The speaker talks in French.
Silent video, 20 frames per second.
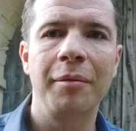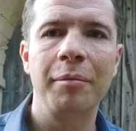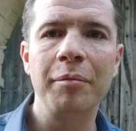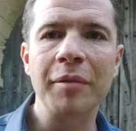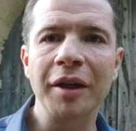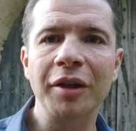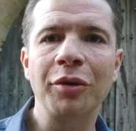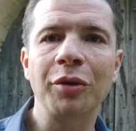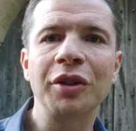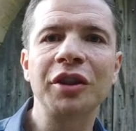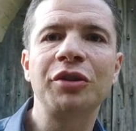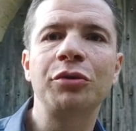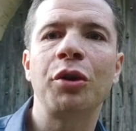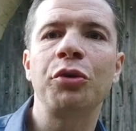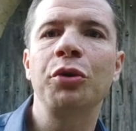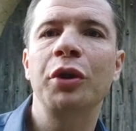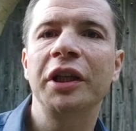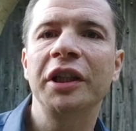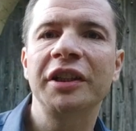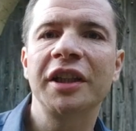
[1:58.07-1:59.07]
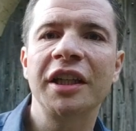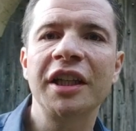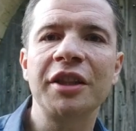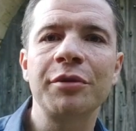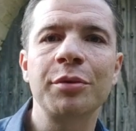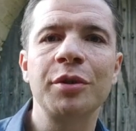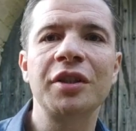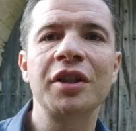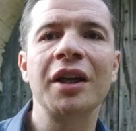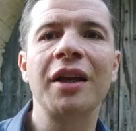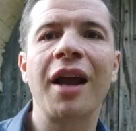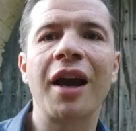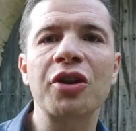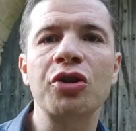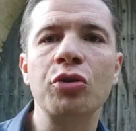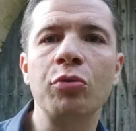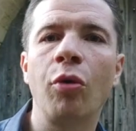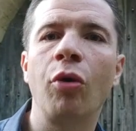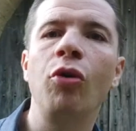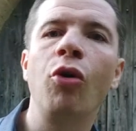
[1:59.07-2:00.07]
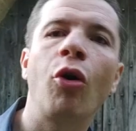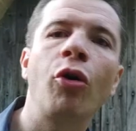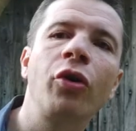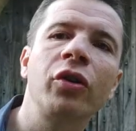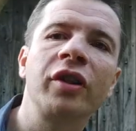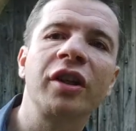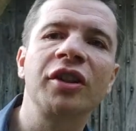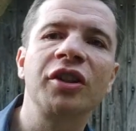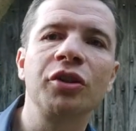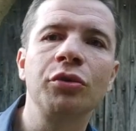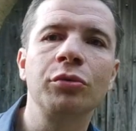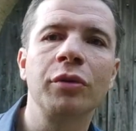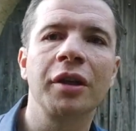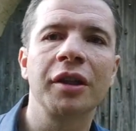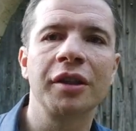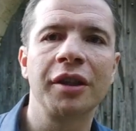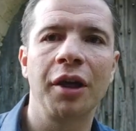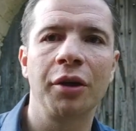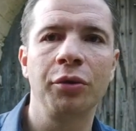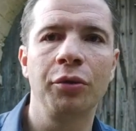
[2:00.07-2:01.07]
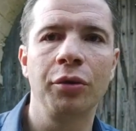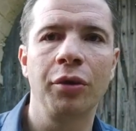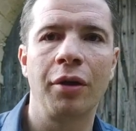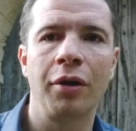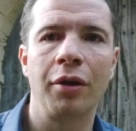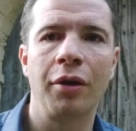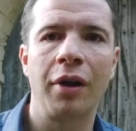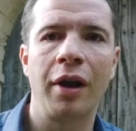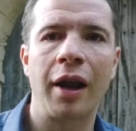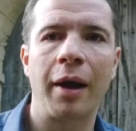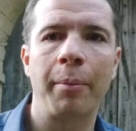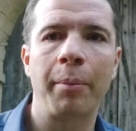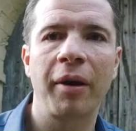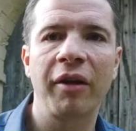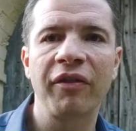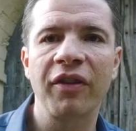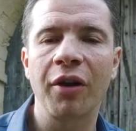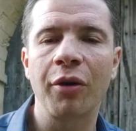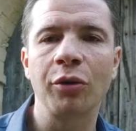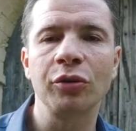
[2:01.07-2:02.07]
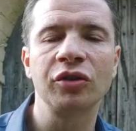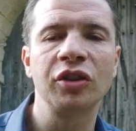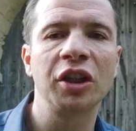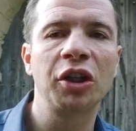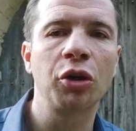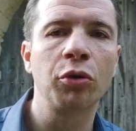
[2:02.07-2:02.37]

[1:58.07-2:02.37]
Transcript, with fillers: Mais dans l'histoire du christianisme, c'est largement l'orientation hein, qui a eu euh, la préférence des